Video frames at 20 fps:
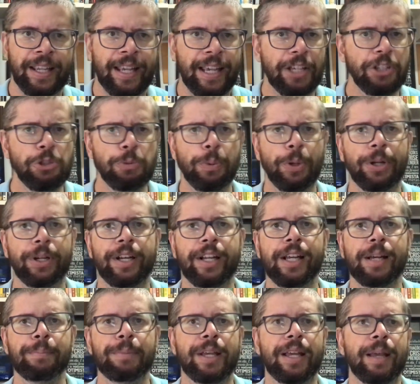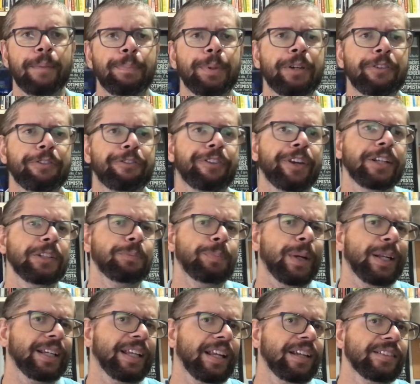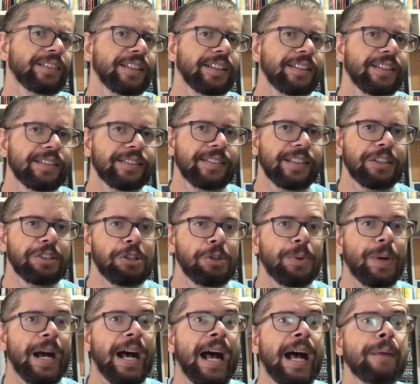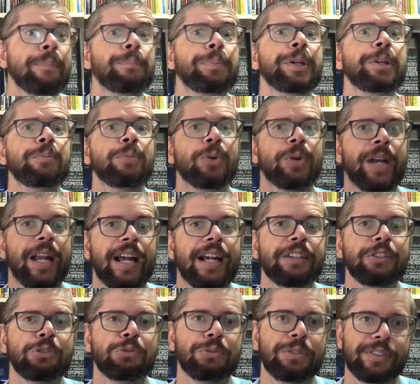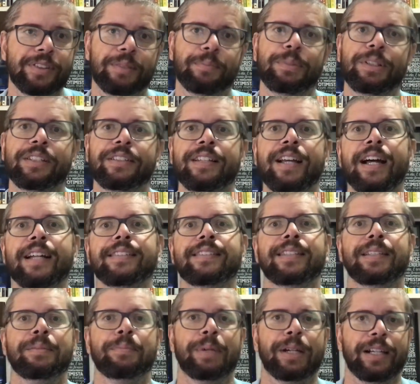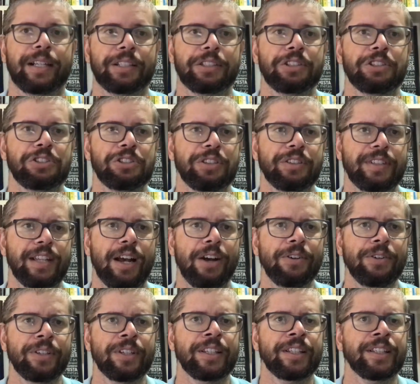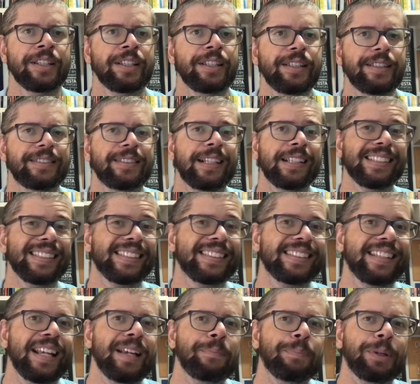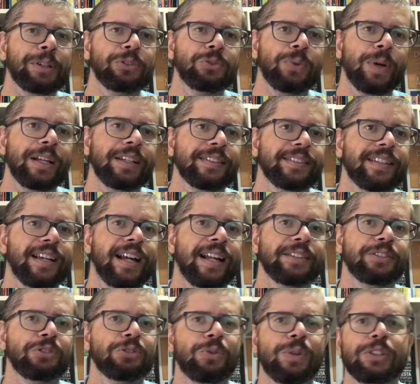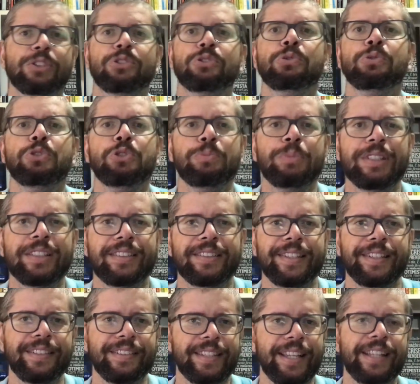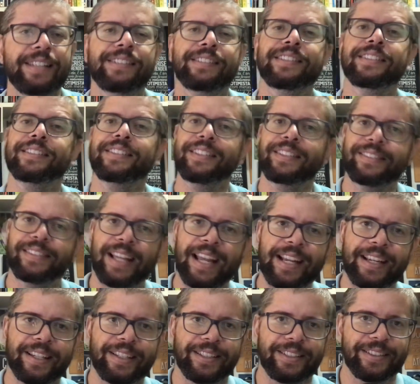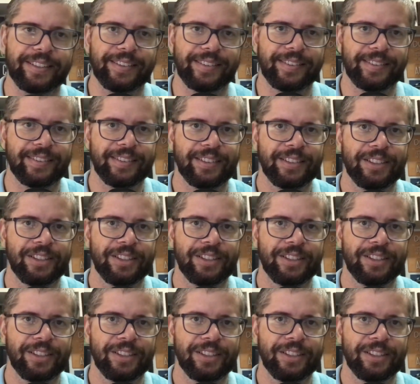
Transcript: este programa é perfeito para aqueles que desejam aprimorar suas habilidades em marketing digital e estar sempre atualizados com as últimas tendências e técnicas.